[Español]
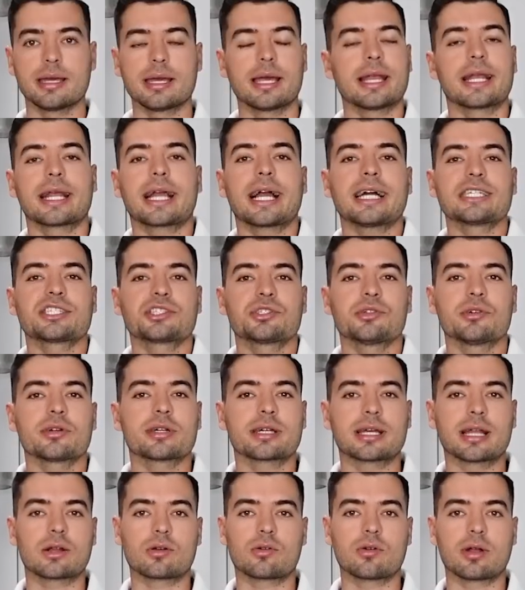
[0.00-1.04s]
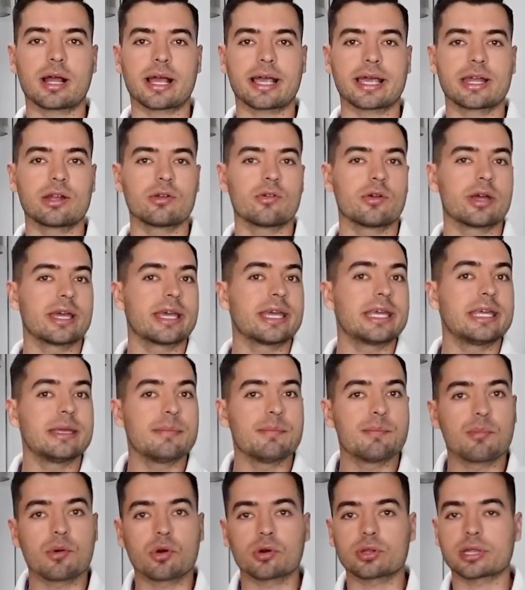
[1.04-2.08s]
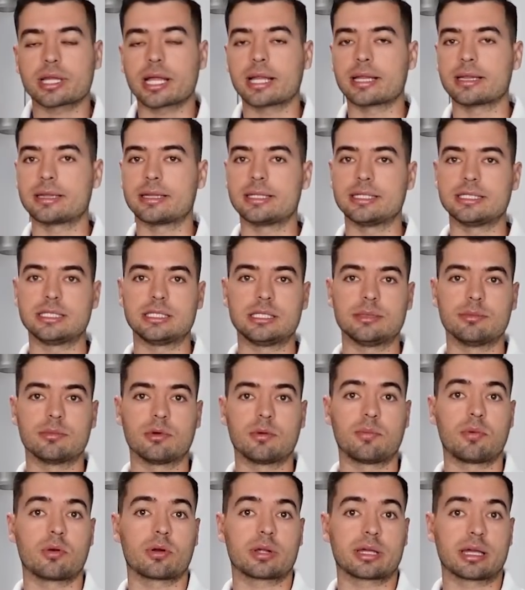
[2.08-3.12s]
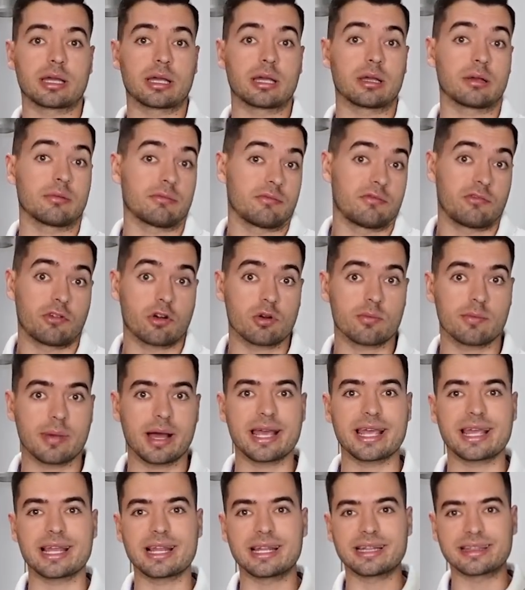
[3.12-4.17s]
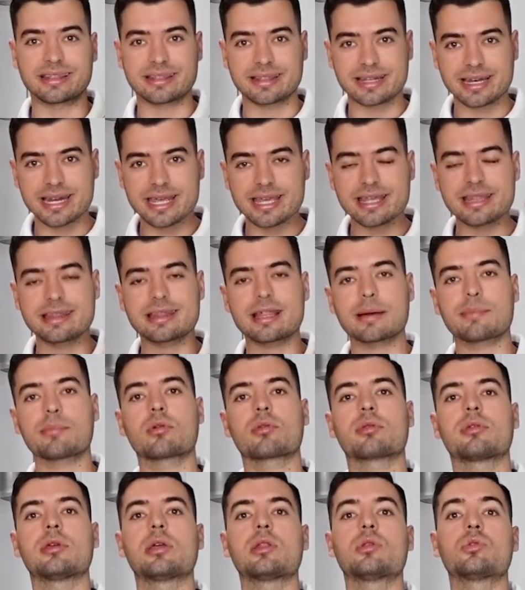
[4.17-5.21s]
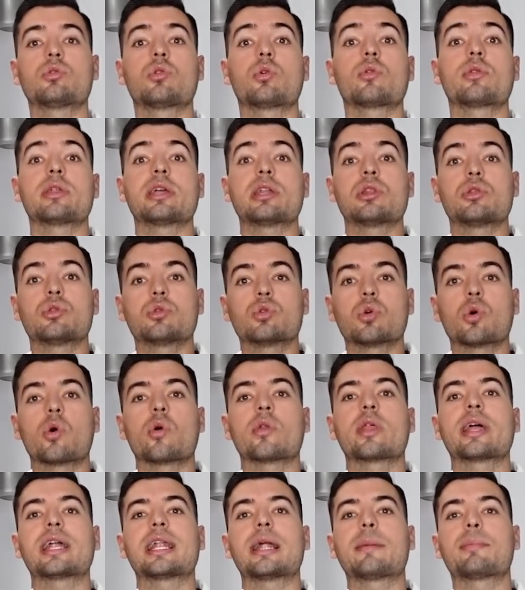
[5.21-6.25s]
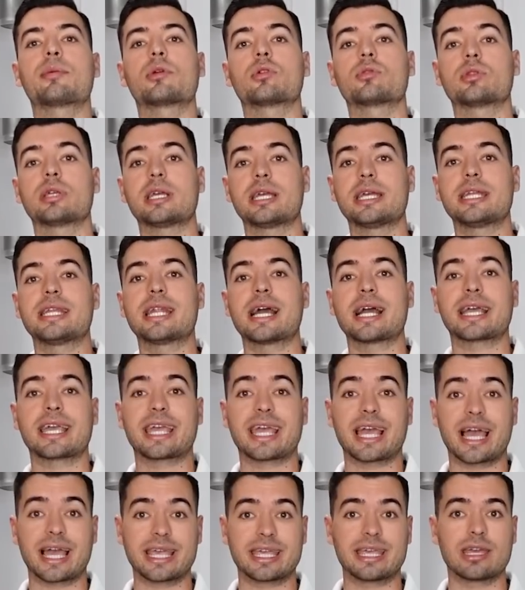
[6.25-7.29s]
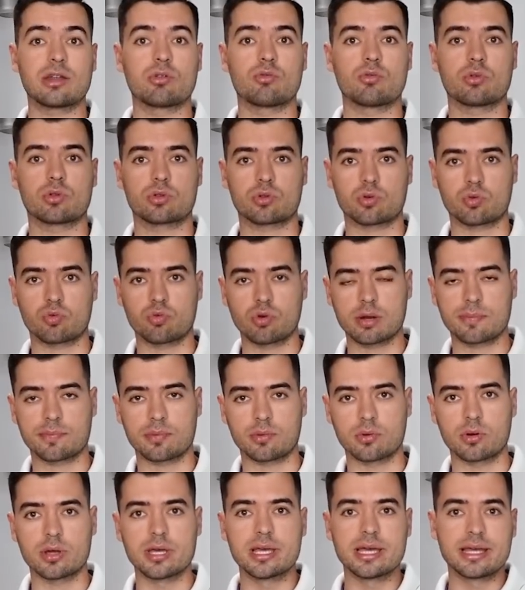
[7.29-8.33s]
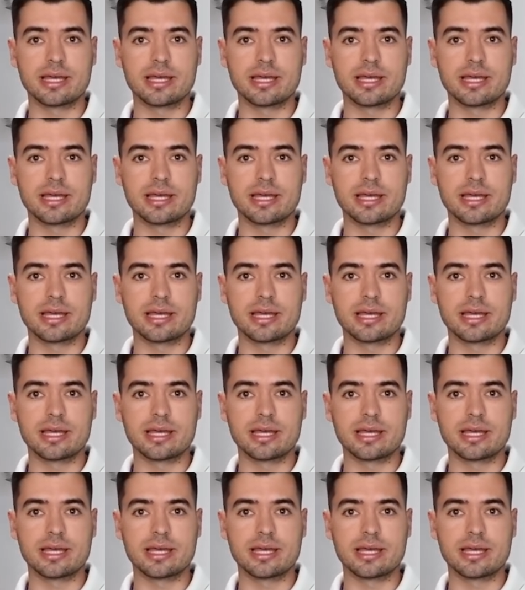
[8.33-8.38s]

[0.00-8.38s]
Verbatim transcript: El caso es que el colágeno es importantísimo porque forma el 30% de toda la proteína que hay en nuestro cuerpo.